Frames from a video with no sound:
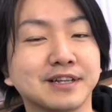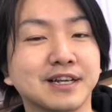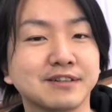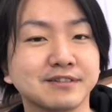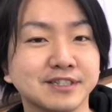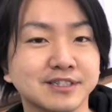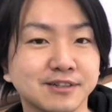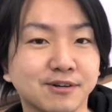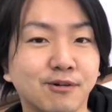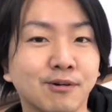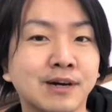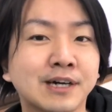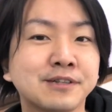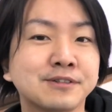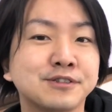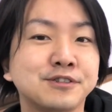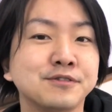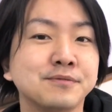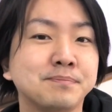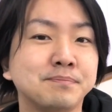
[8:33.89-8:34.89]
になるんですよ他
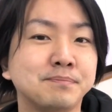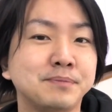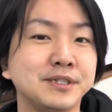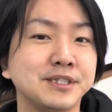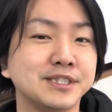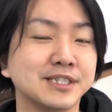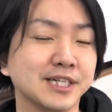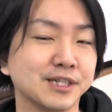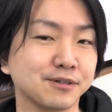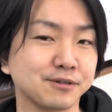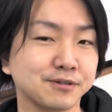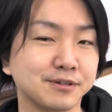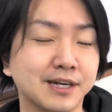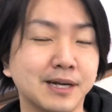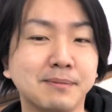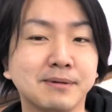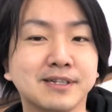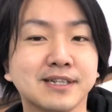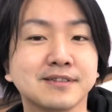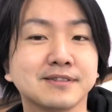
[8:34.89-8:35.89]
の出品者と
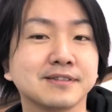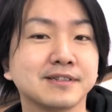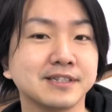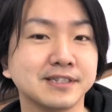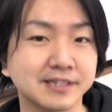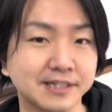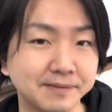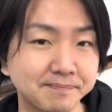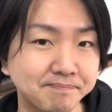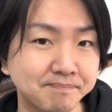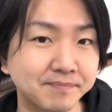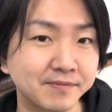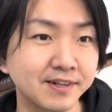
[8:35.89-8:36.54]
比べた時に